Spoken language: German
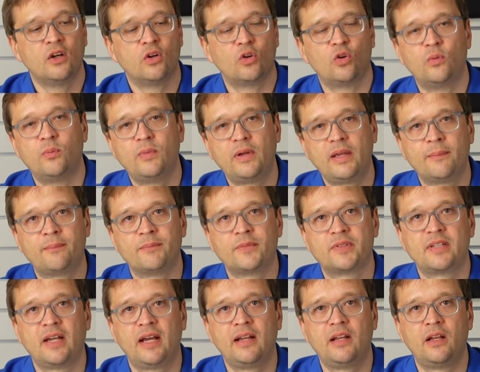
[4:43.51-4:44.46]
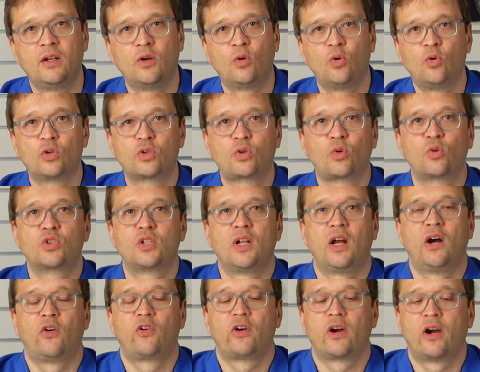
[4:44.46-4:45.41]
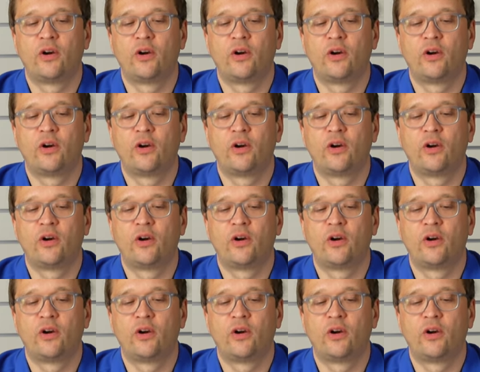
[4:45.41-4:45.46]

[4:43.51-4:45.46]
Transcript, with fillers: um eben seinen Hochdruckschlauch